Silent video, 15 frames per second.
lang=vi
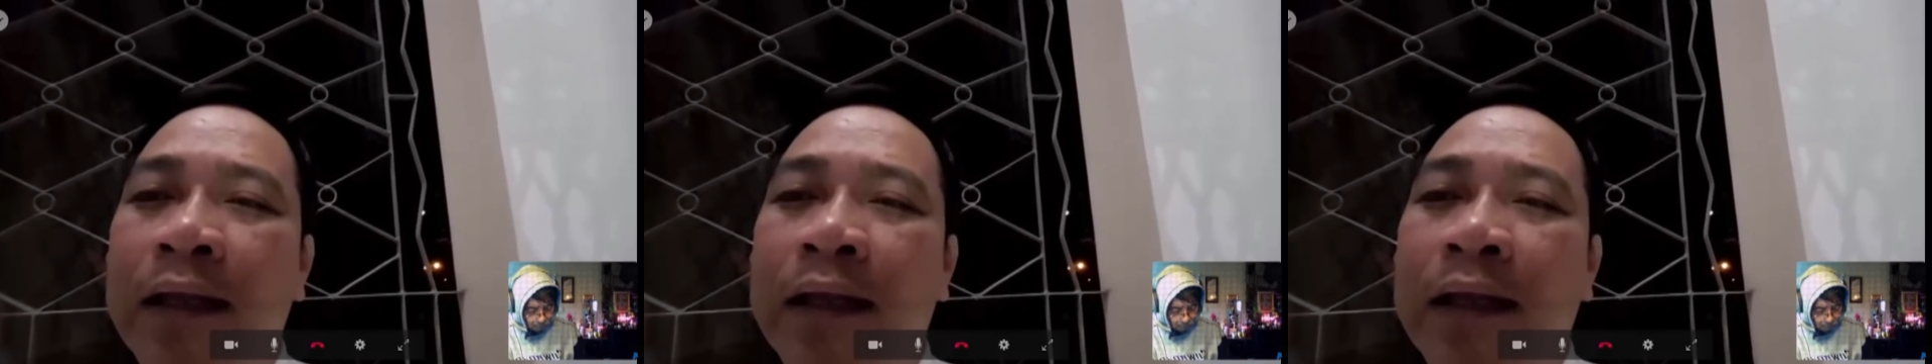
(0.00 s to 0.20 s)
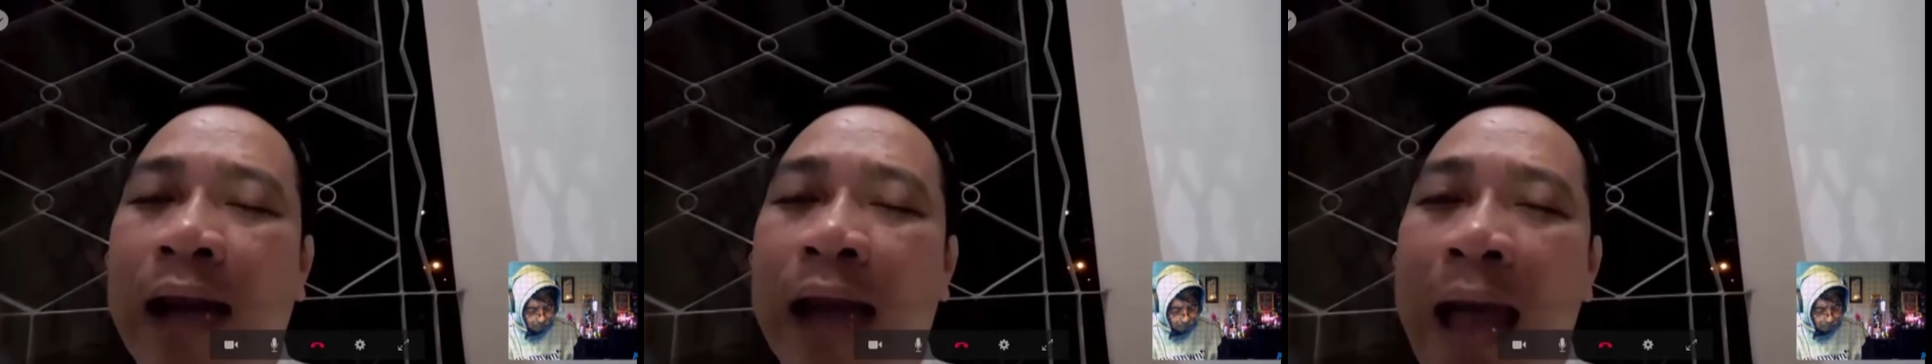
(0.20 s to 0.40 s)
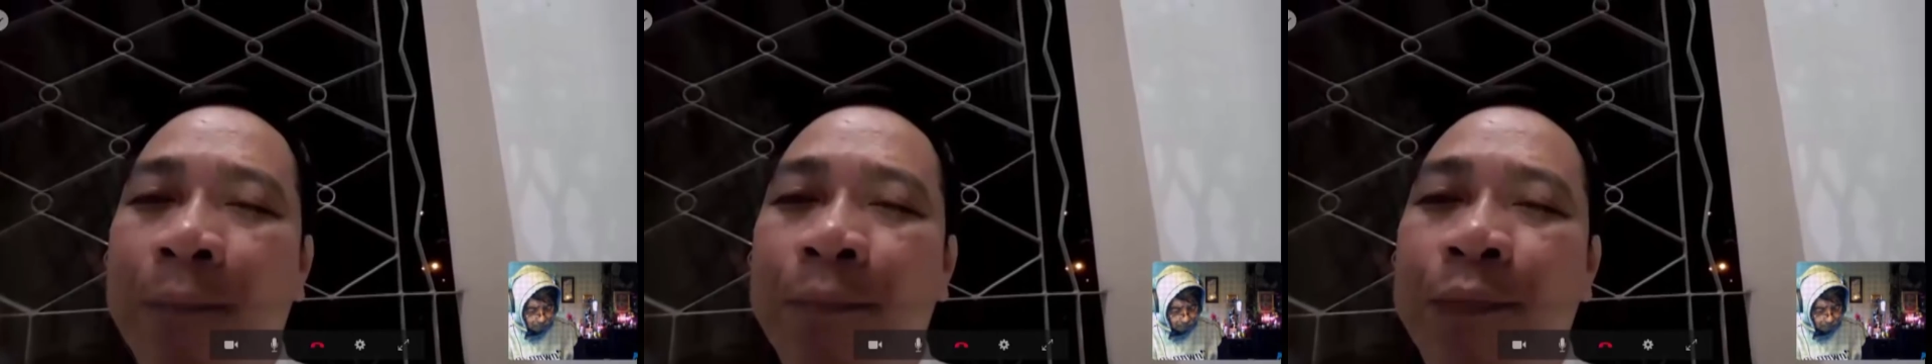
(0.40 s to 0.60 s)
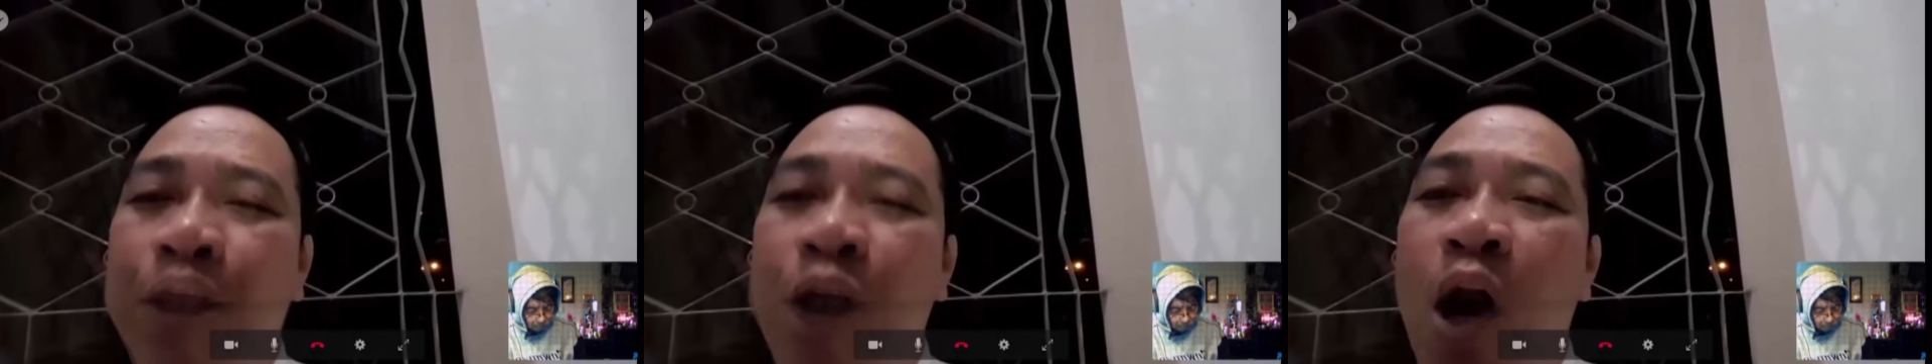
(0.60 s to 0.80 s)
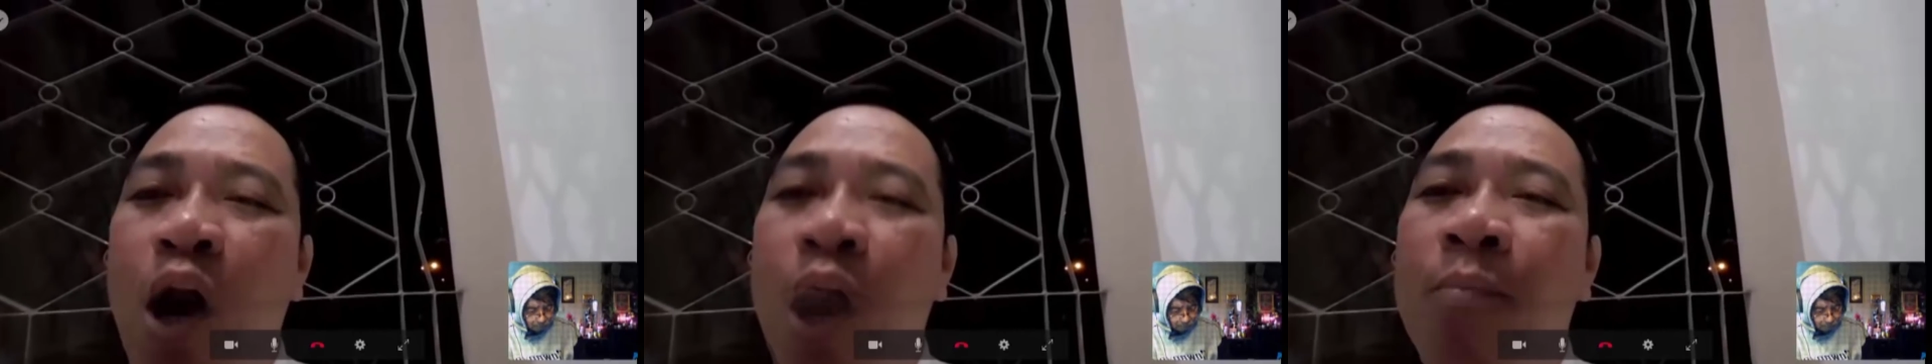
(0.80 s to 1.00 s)
làm
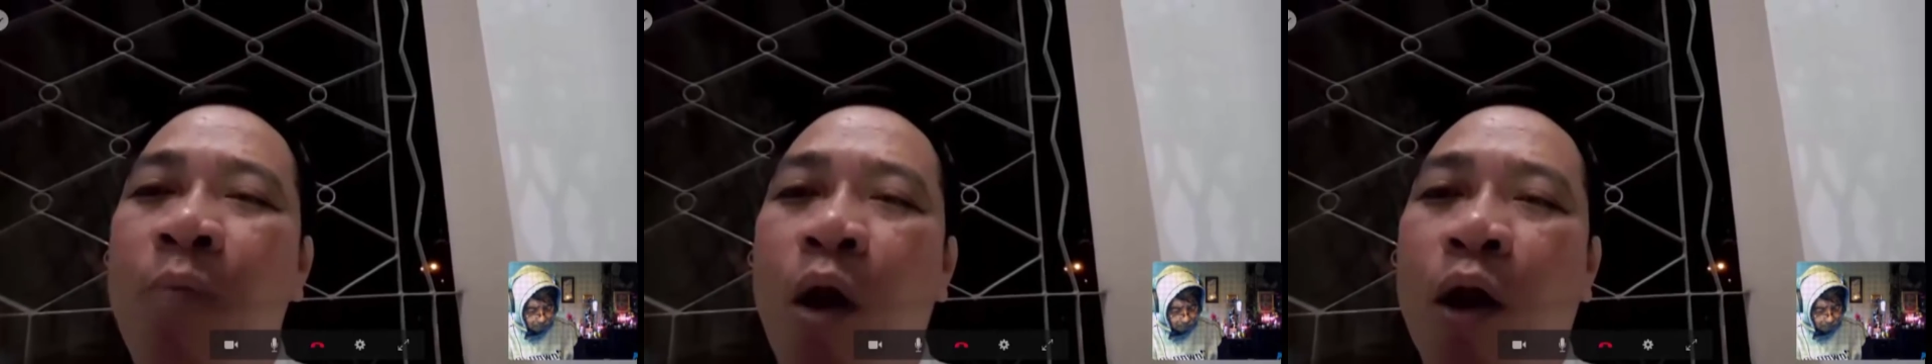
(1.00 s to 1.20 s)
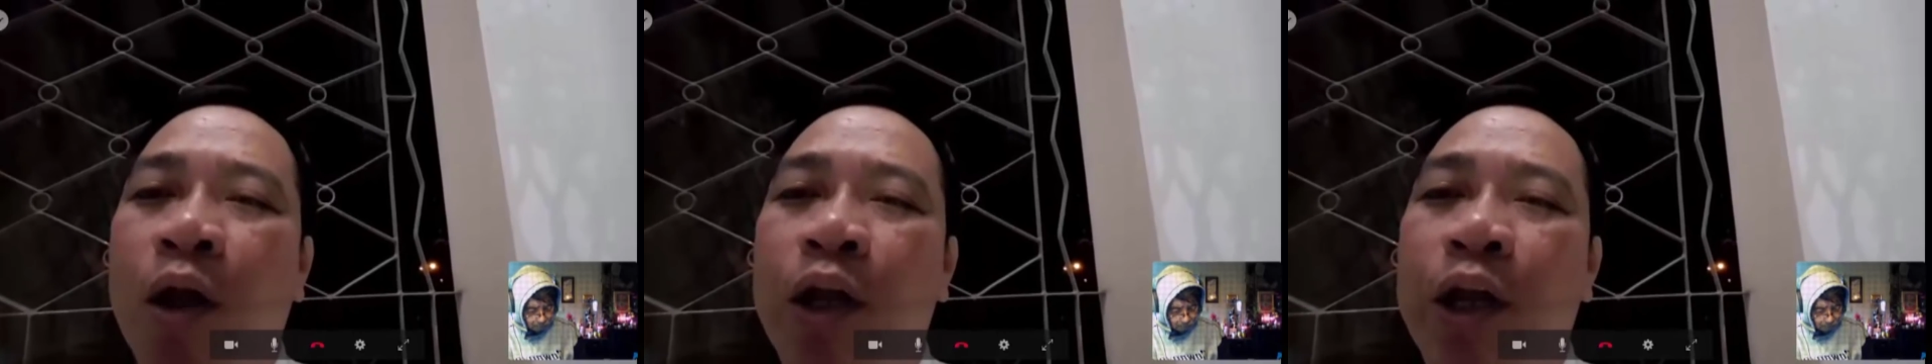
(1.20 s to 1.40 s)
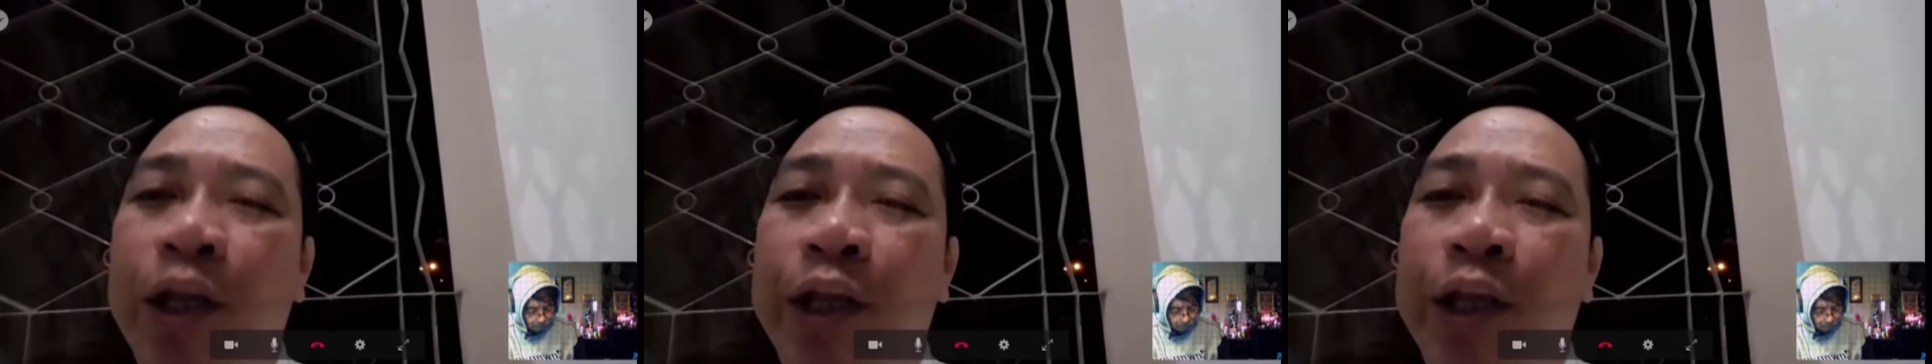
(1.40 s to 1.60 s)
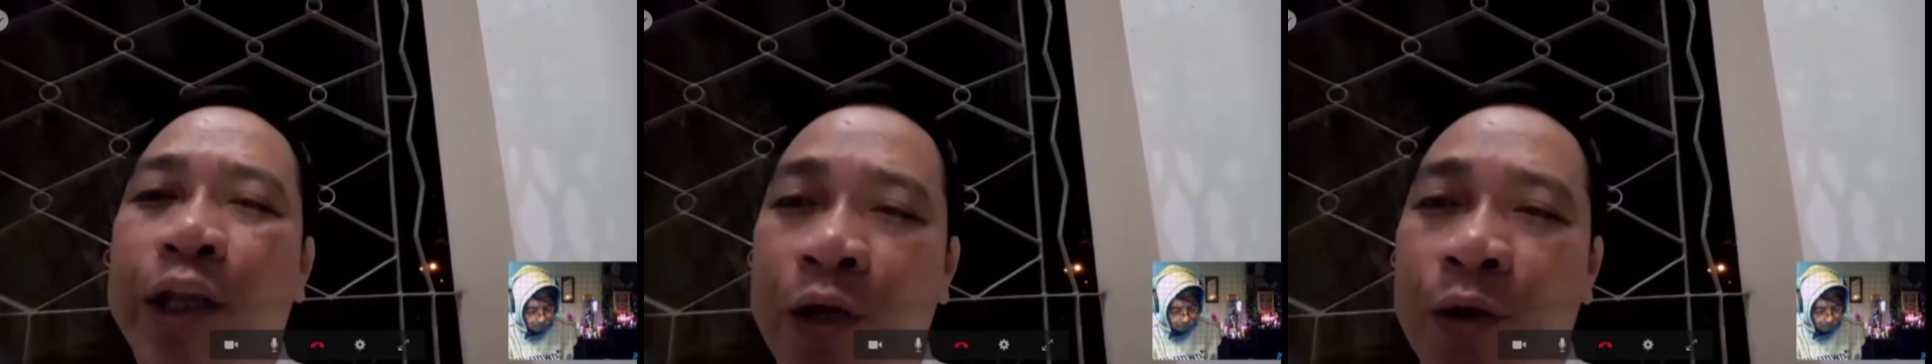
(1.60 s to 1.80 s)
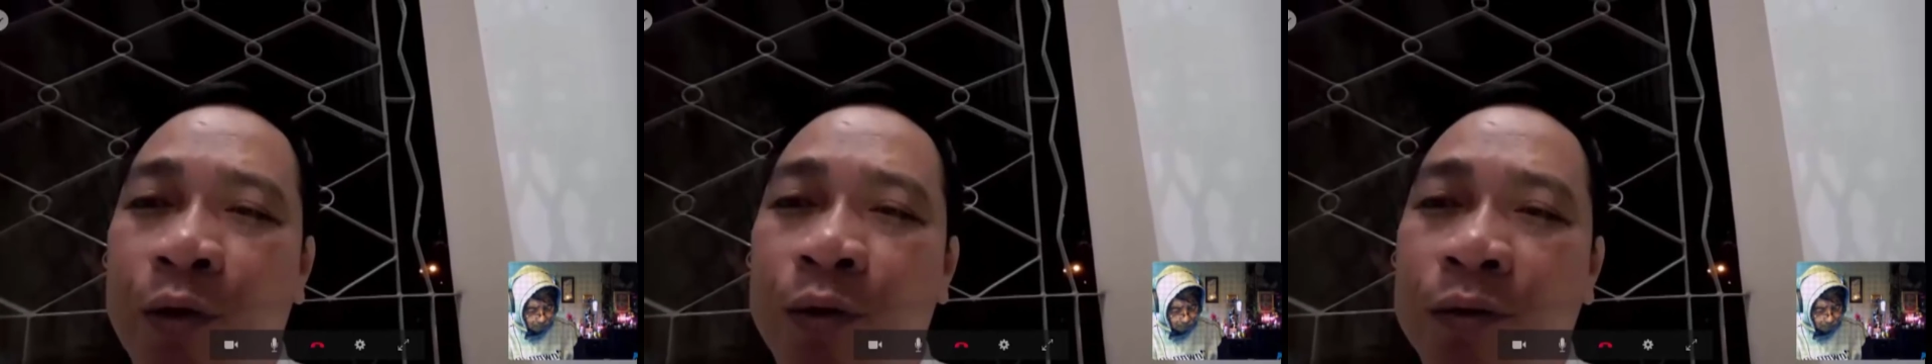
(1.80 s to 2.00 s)
cho mọi người dễ
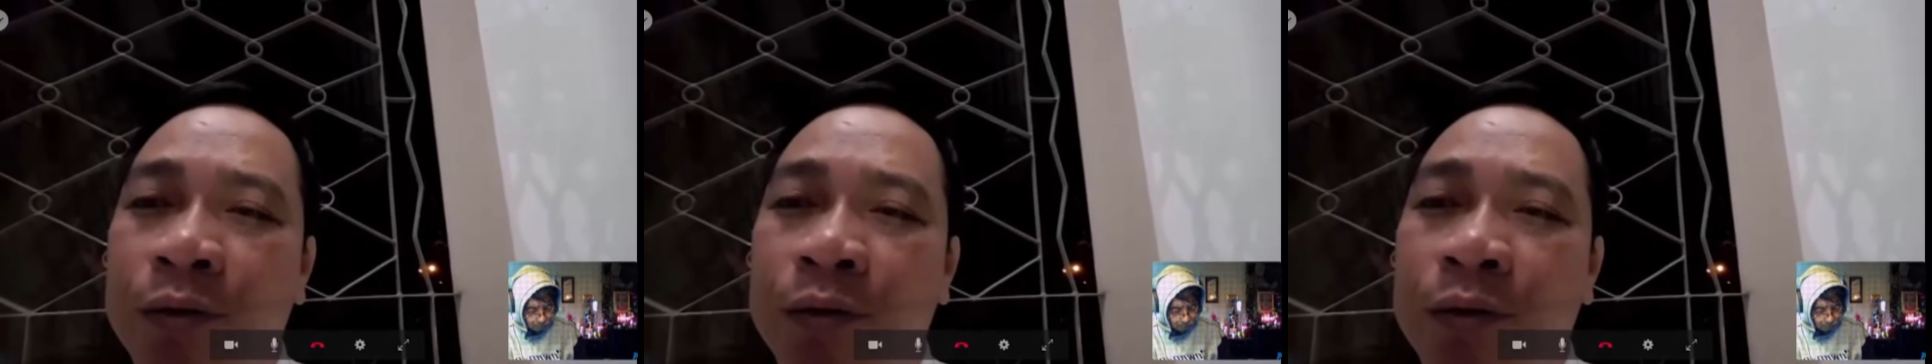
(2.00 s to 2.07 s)
hiểu.